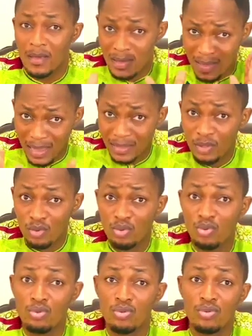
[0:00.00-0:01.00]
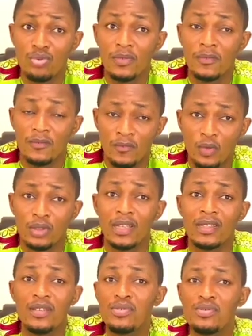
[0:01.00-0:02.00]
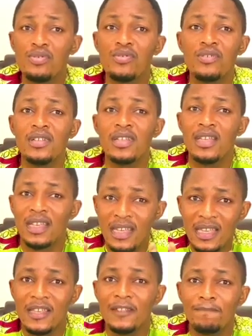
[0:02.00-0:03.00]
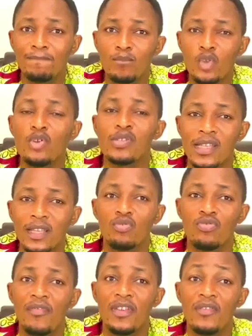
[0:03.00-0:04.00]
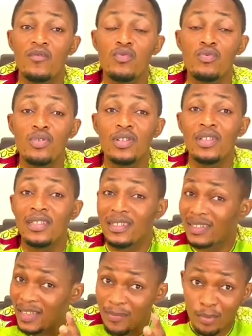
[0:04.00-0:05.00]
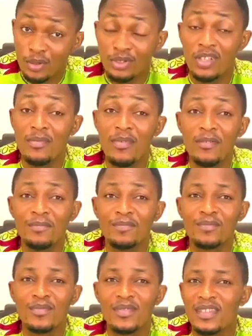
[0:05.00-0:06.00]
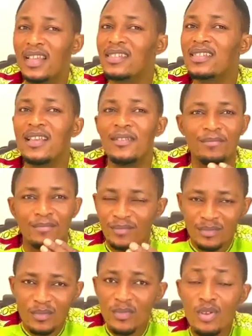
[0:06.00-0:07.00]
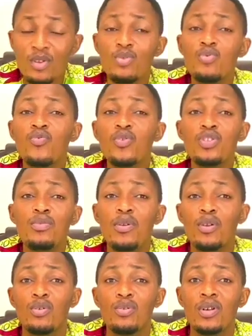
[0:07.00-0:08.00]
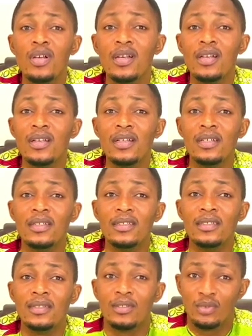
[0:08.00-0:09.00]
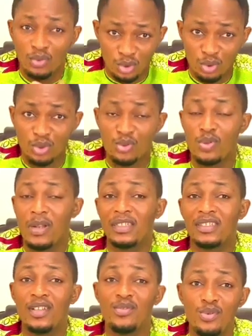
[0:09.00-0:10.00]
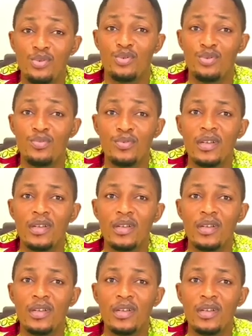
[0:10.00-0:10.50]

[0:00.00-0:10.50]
Gardez toujours votre attention et on se retrouve avec vous très prochainement dans un nouveau numéro, toujours sur la chaîne YouTube